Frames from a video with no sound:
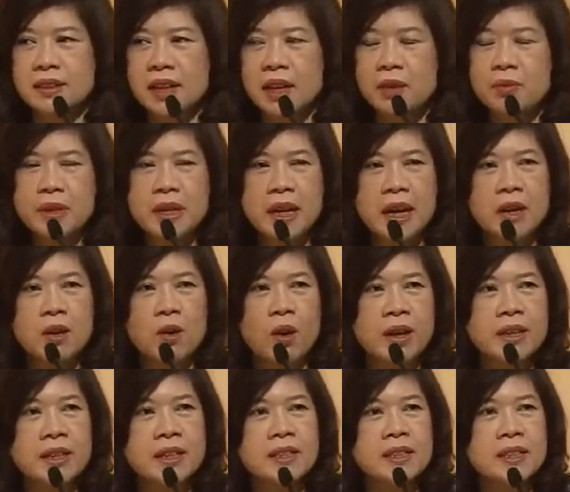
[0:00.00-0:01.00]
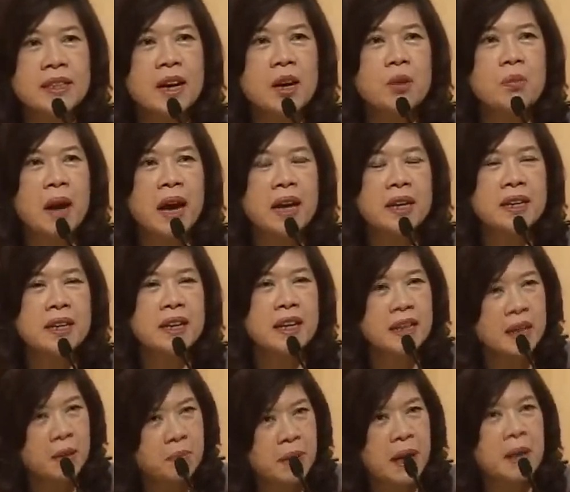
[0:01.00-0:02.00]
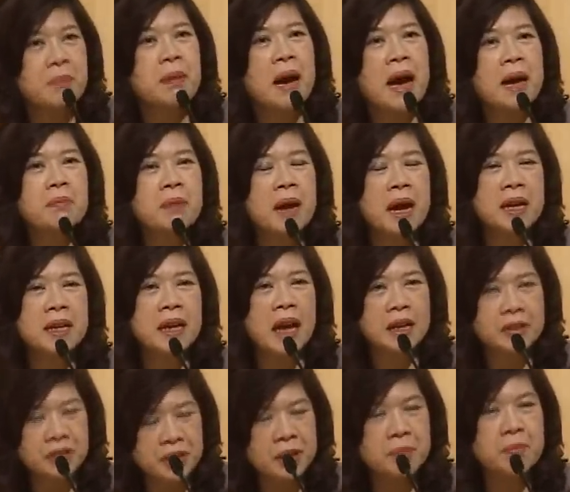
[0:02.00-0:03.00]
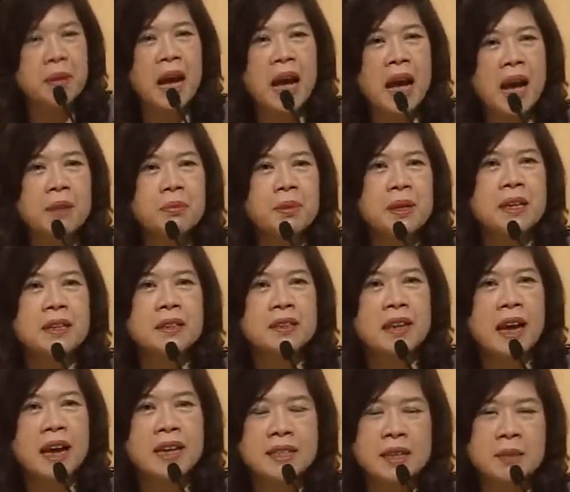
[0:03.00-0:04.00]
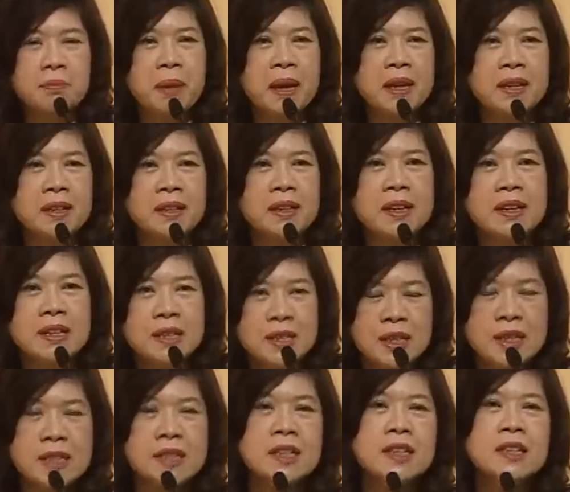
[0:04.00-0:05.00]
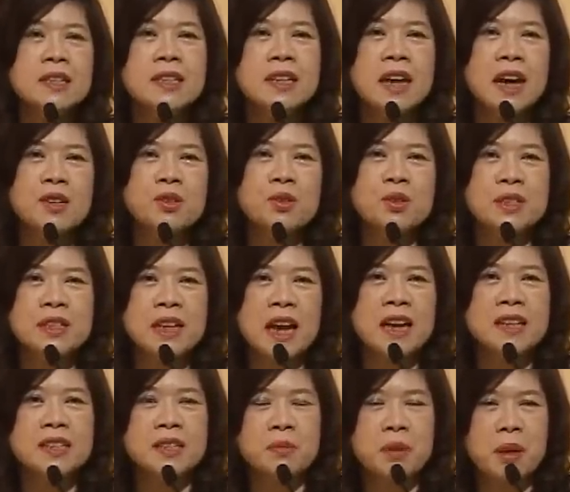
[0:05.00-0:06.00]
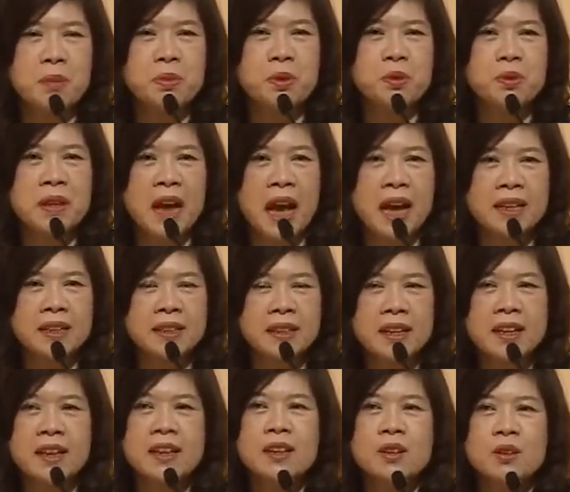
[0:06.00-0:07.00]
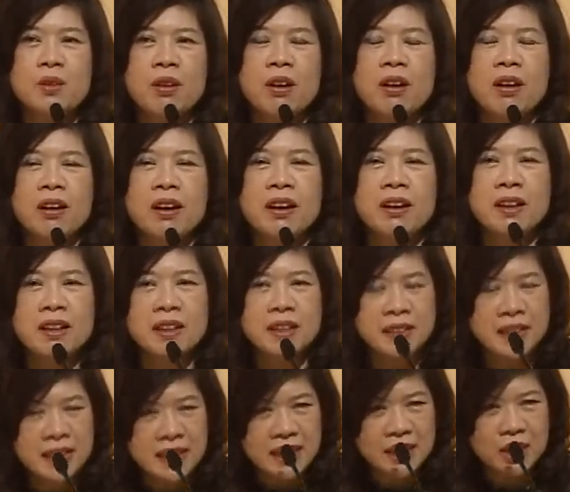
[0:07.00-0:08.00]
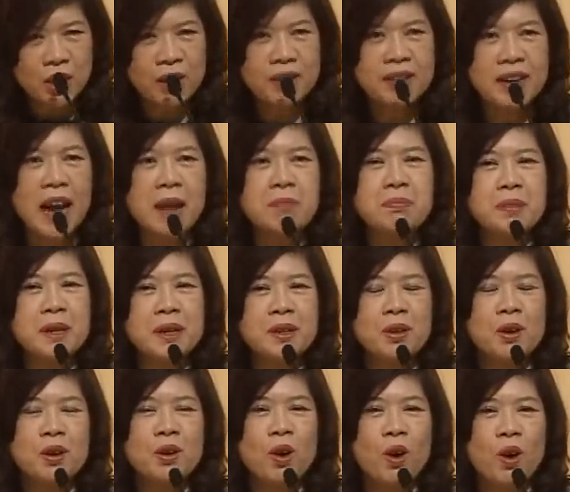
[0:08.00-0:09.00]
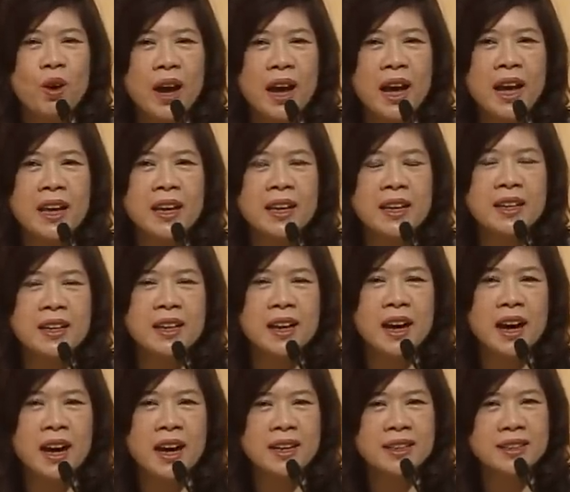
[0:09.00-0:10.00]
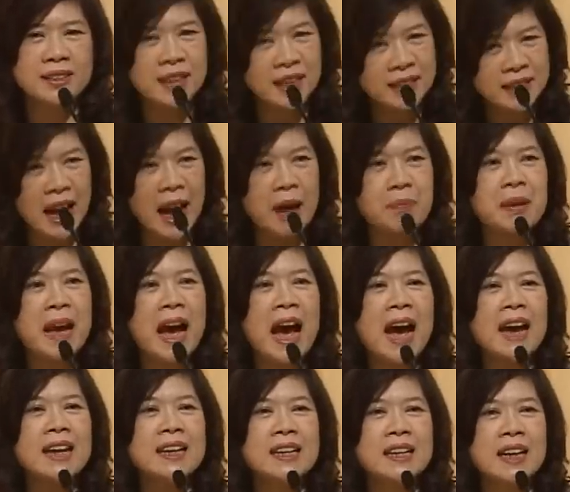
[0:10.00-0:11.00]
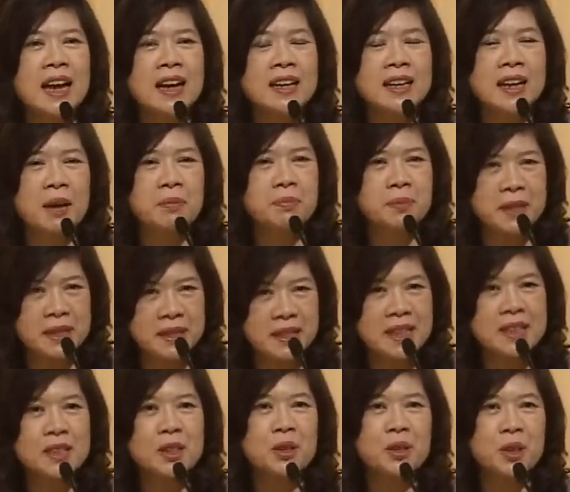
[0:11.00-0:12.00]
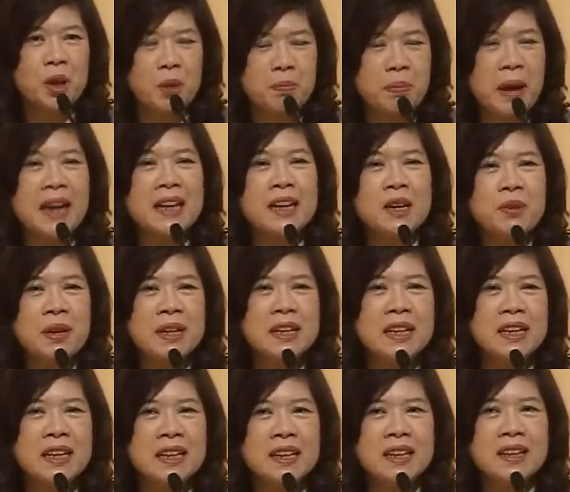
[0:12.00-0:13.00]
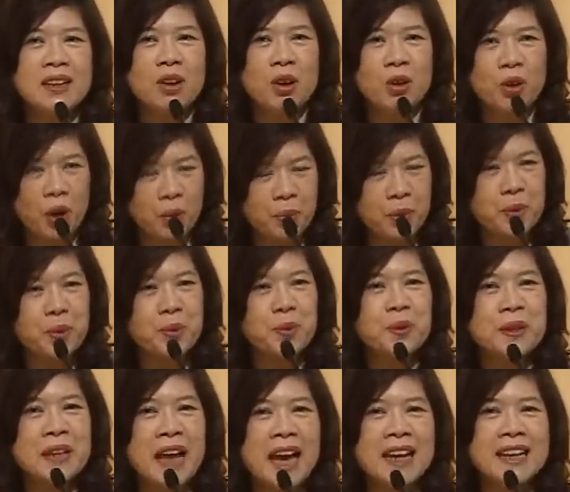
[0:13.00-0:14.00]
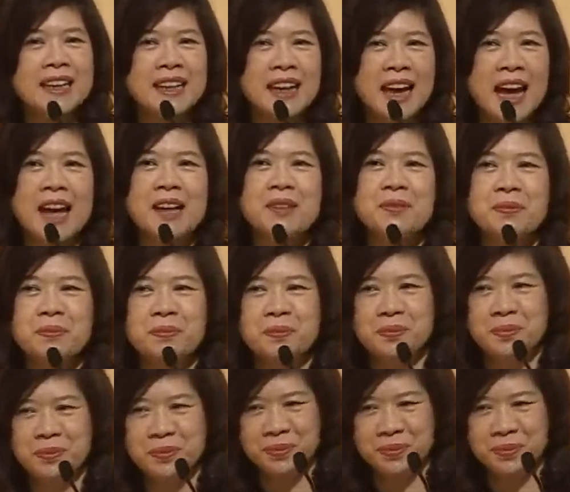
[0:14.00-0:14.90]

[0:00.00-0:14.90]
ท่านวิทยากรที่จะเข้ามานี้ได้ทำการบ้านมาอย่างเยอะมากเพราะฉะนั้นน่าจะเป็นเซสชันที่น่าสนใจสำหรับทุกท่านก็ยินดีต้อนรับแล้วก็ขอให้ซักถามได้นะคะกับเซสชันต่อๆไปในวันนี้ขอบพระคุณทุกท่านค่ะครับ